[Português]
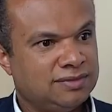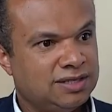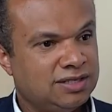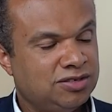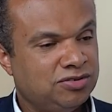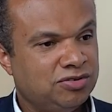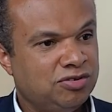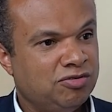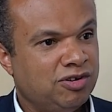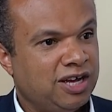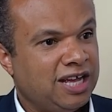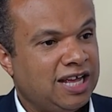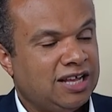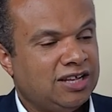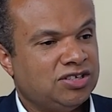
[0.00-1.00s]
Entendeu? Não
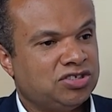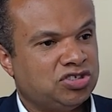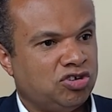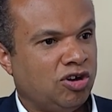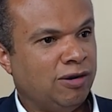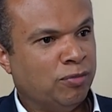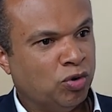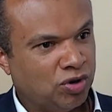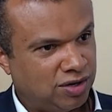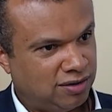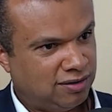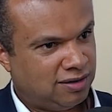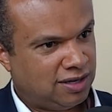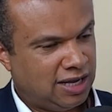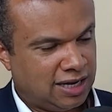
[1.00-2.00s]
é só amor.
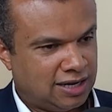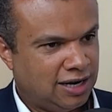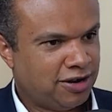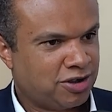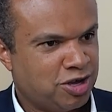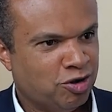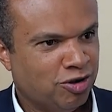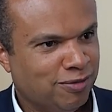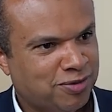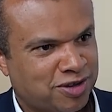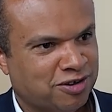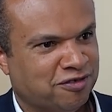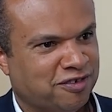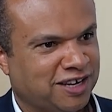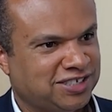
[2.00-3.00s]
É claro que eu amo o que
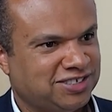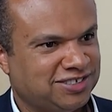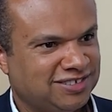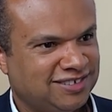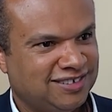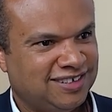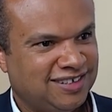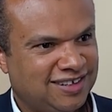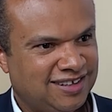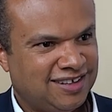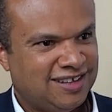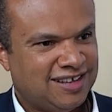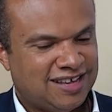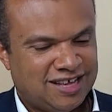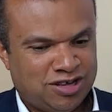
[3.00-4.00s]
eu faço. É.
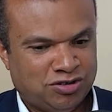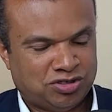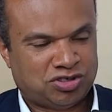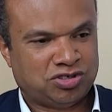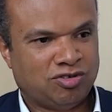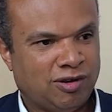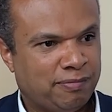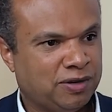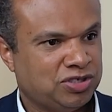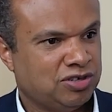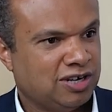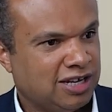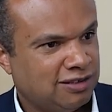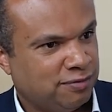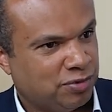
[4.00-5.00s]
Eu sou
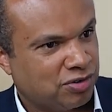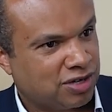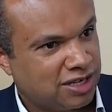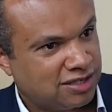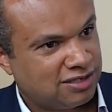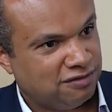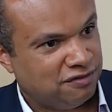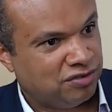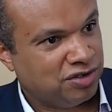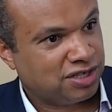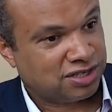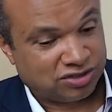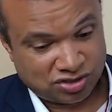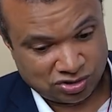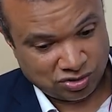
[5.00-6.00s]
apaixonado por orquestra
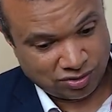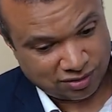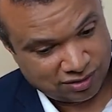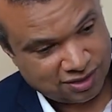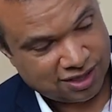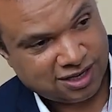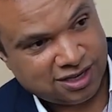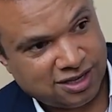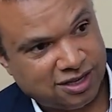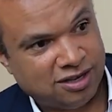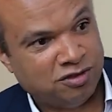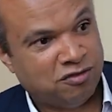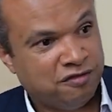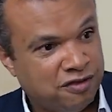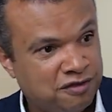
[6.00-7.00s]
sinfônica, sou.
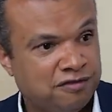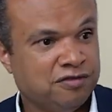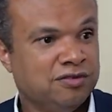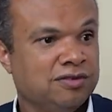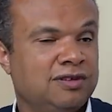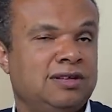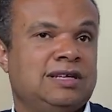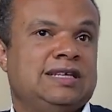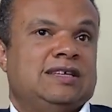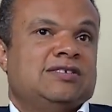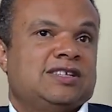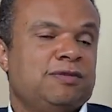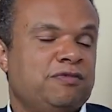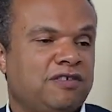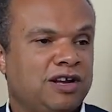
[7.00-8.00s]
Eu vivo, eu
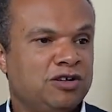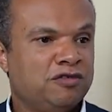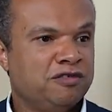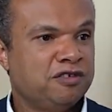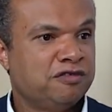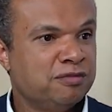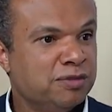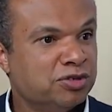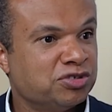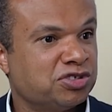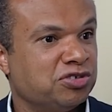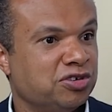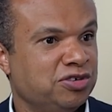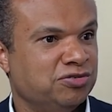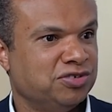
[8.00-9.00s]
sempre falo, eu vivo o meu
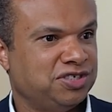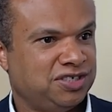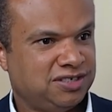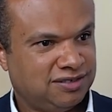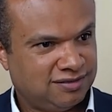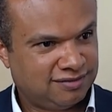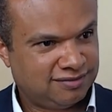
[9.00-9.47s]
sonho hoje.